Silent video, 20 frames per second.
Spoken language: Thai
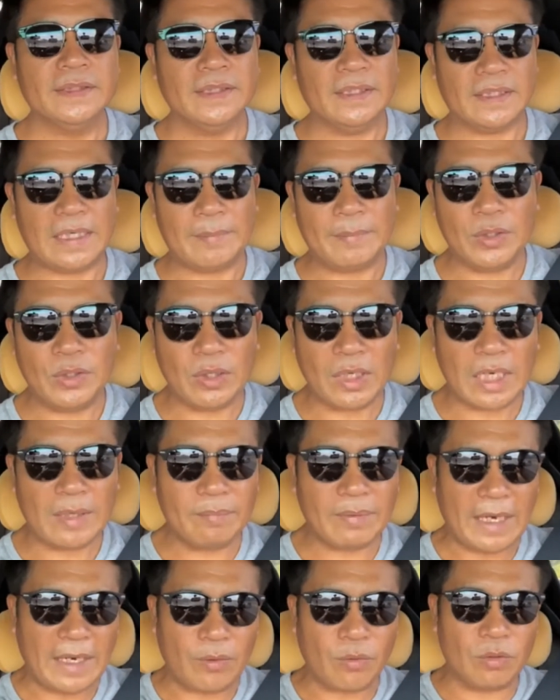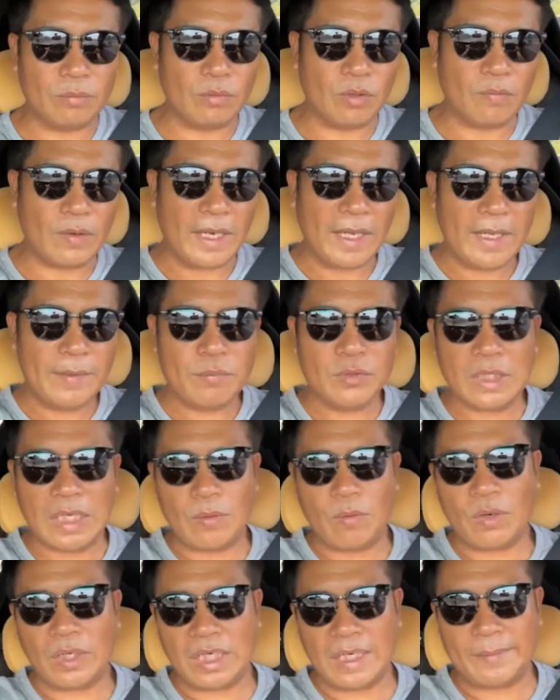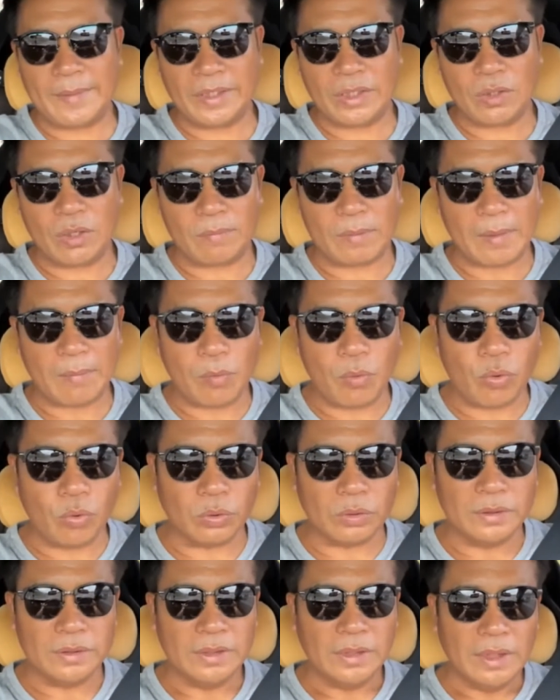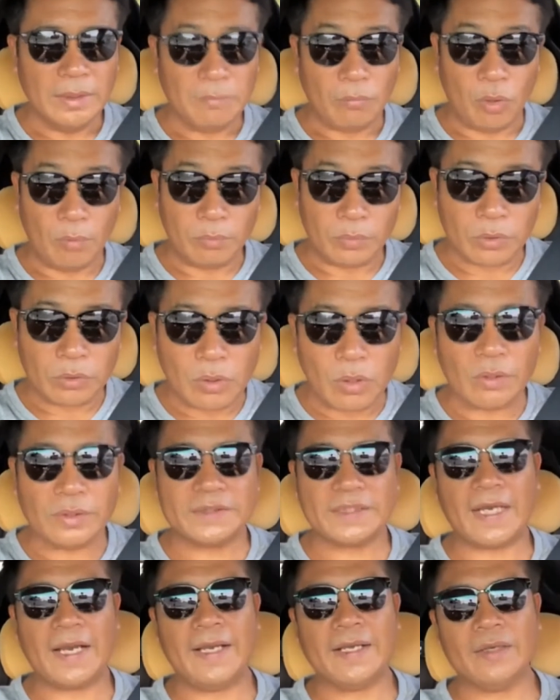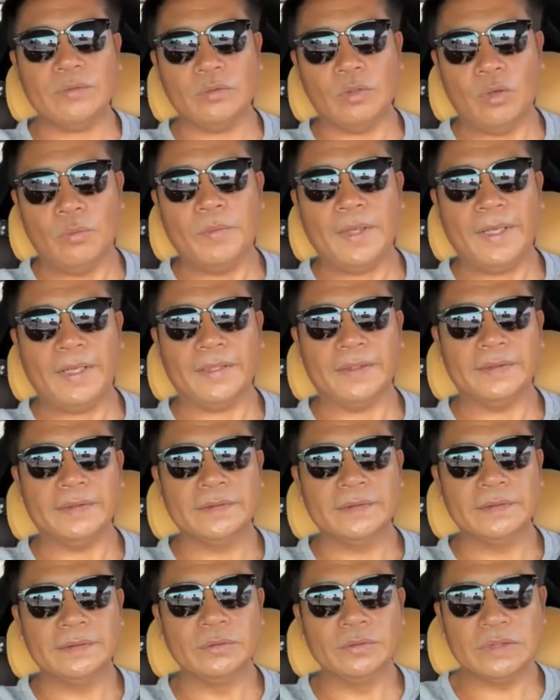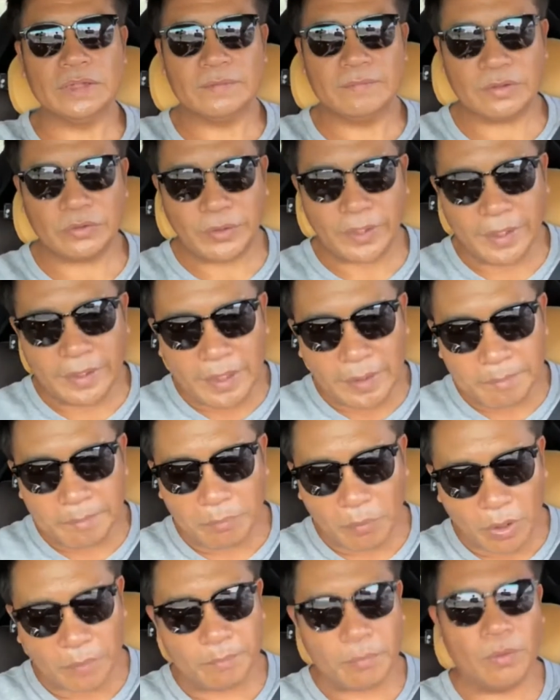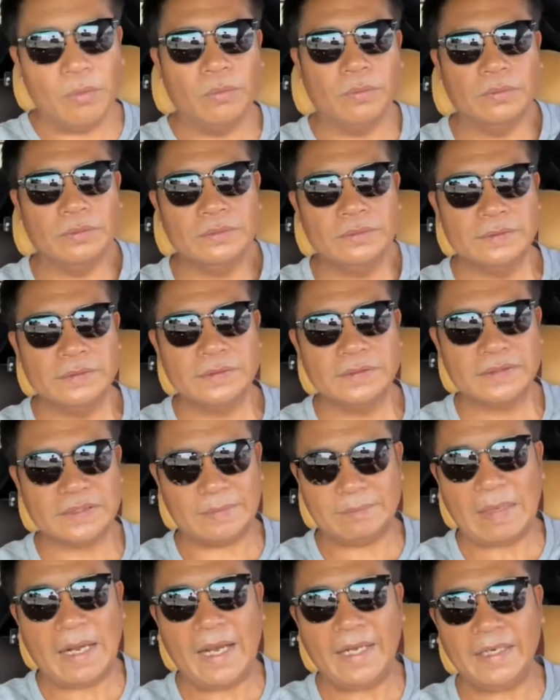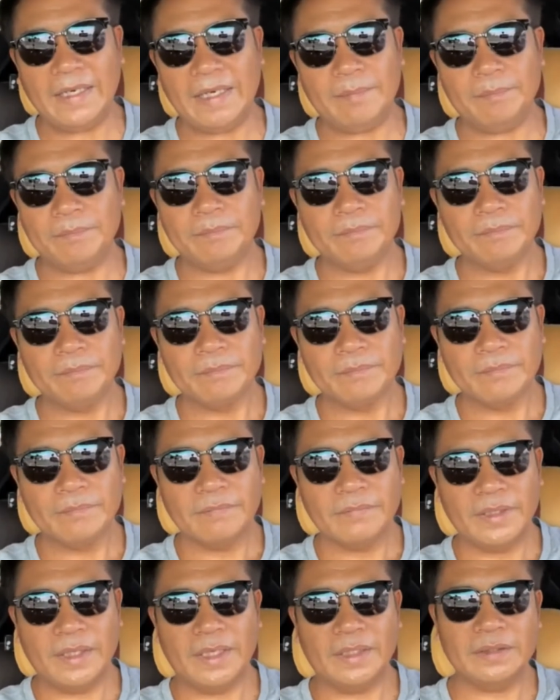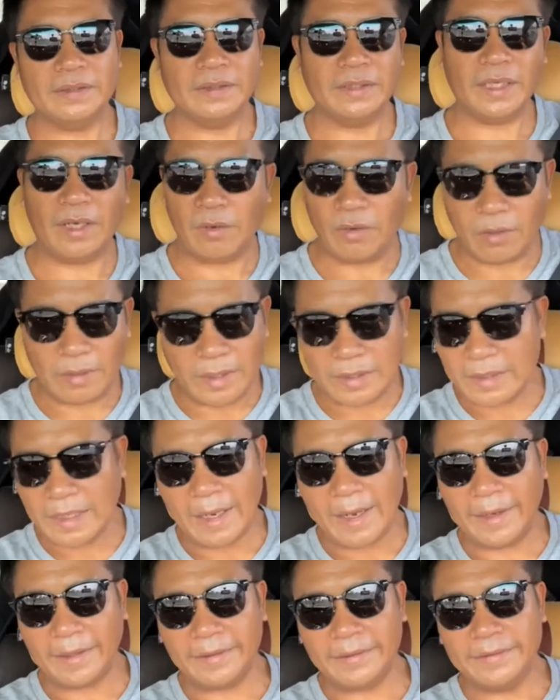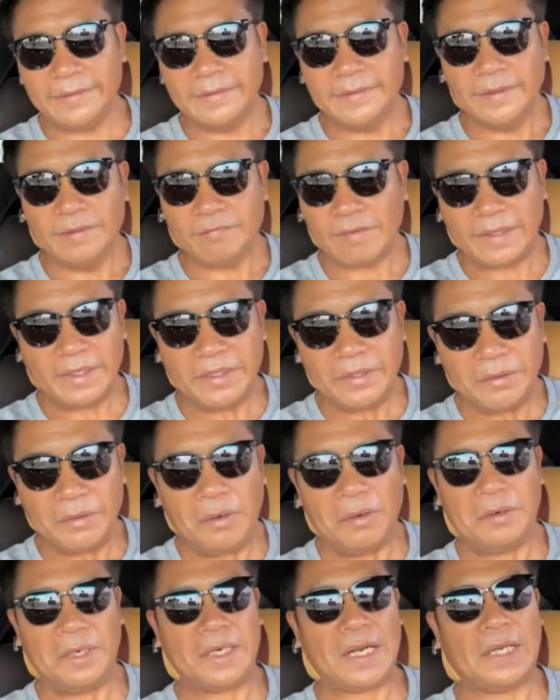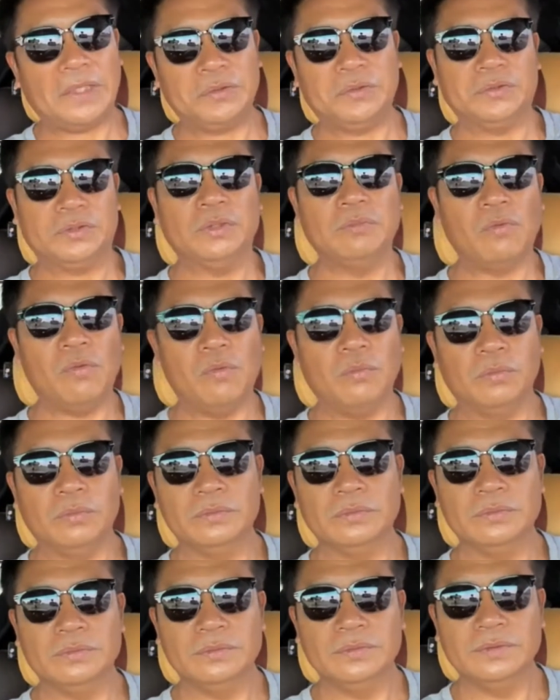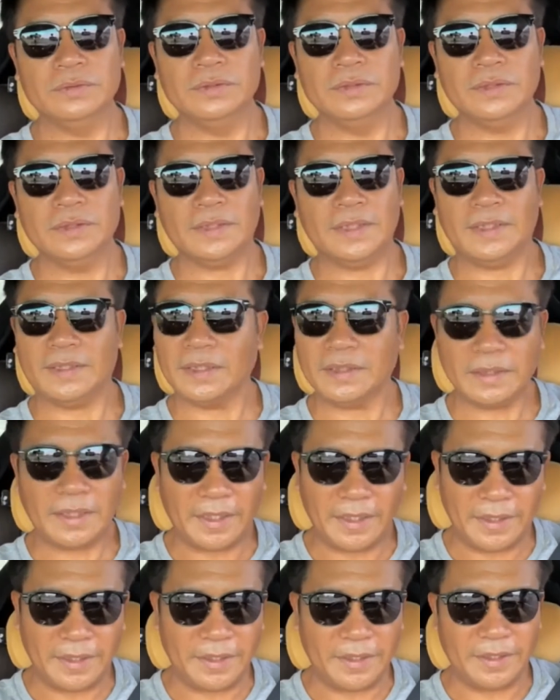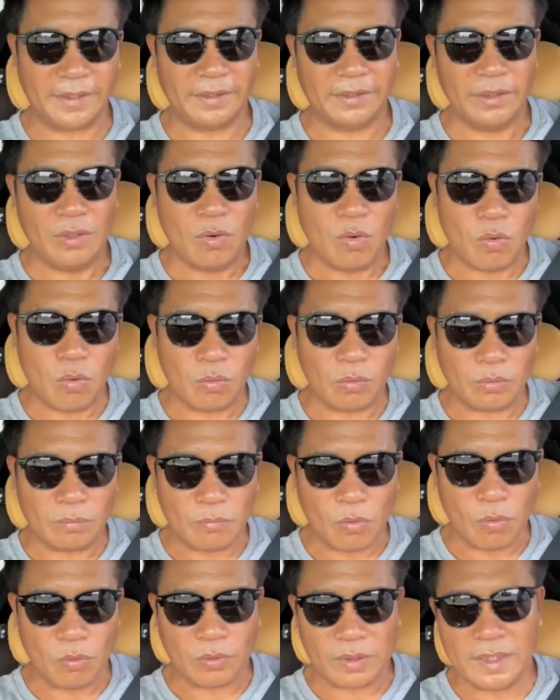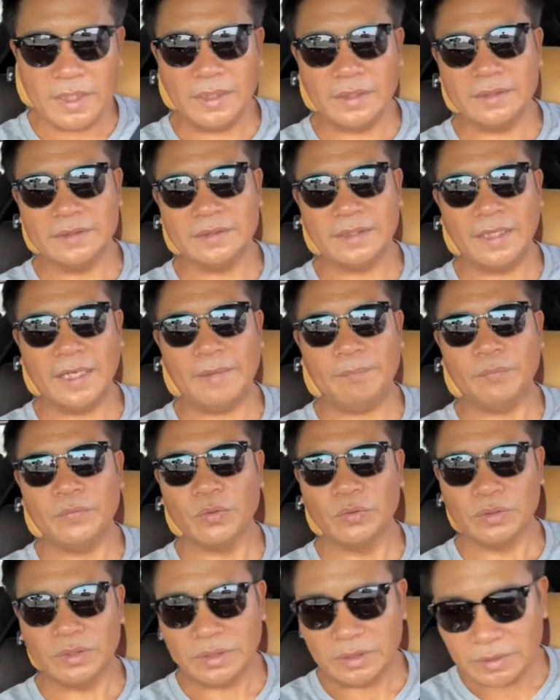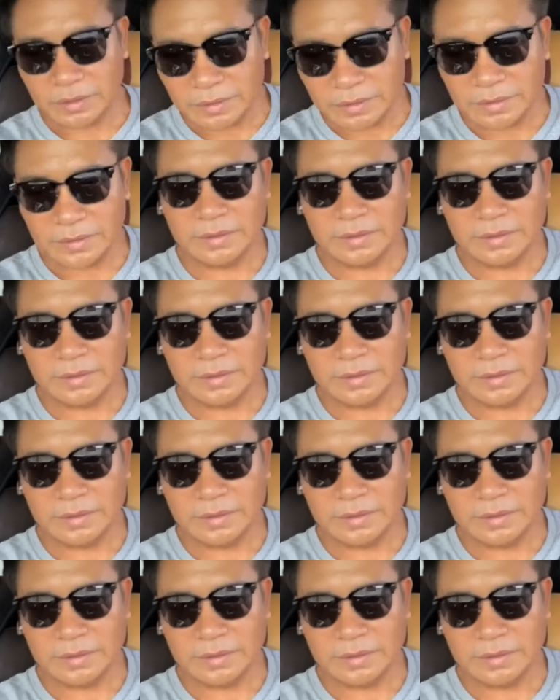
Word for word: ดังนั้นพี่น้องครับ หลายคนบอกว่าไอ้บุญทวรทำไมต้องออกมาพูด ผมทดลองใช้กับตัวผมเอง รู้สึกว่าตัวเองนั้นปลอดโปร่ง สบายนะครับนะเนี่ยออกกำลังกายวันนี้ออกกำลังกายสองชั่วโมงนะตั้งแต่หกโมงครึ่งนะครับจนถึง